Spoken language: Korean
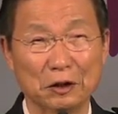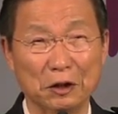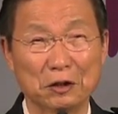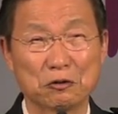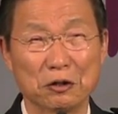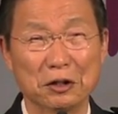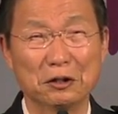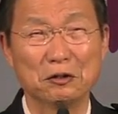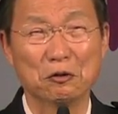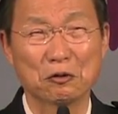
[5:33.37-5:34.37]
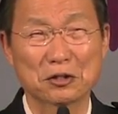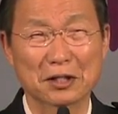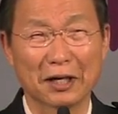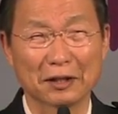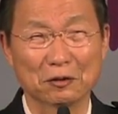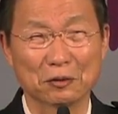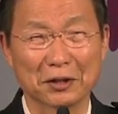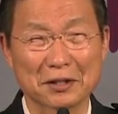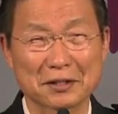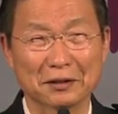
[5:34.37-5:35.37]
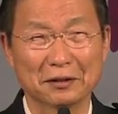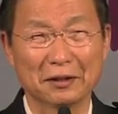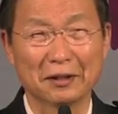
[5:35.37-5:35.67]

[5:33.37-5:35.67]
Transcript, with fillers: 내 죄를 용서하기 위해서